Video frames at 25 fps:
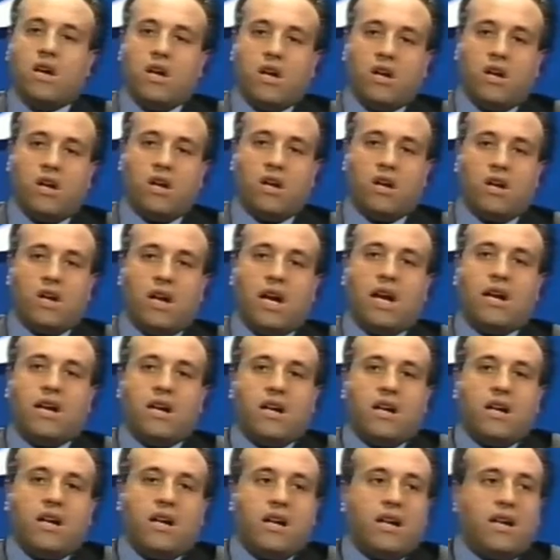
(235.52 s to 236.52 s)
eh,
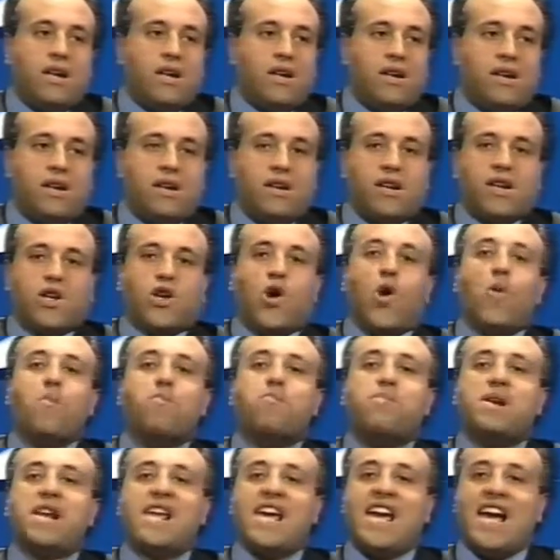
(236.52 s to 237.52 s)
eh
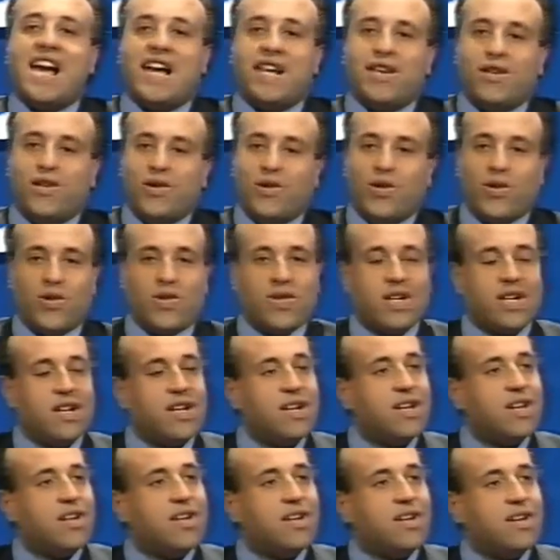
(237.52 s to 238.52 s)
compleanno
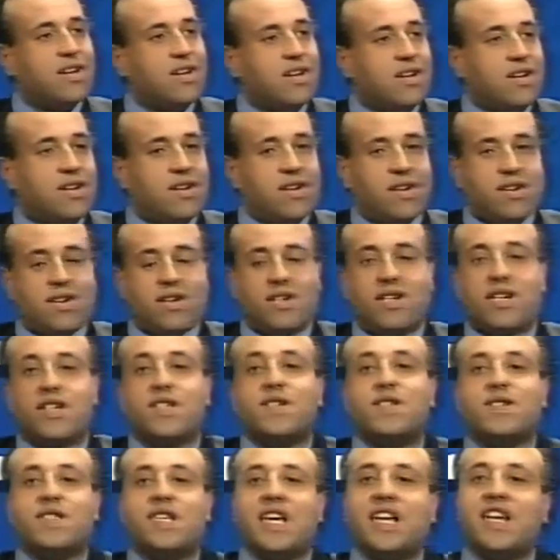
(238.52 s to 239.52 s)
del eh,
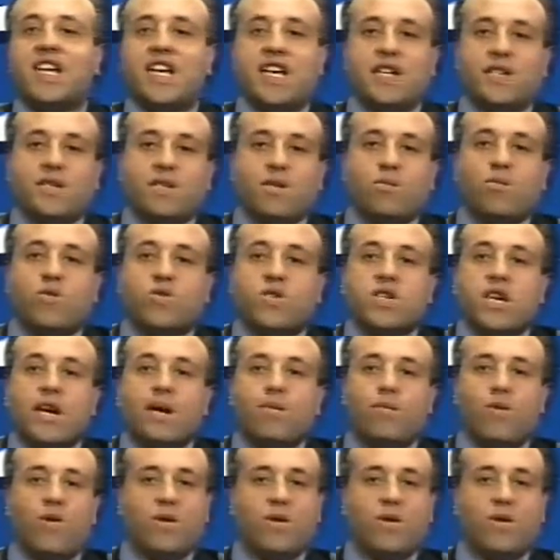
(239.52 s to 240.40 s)
cristianesimo. Siamo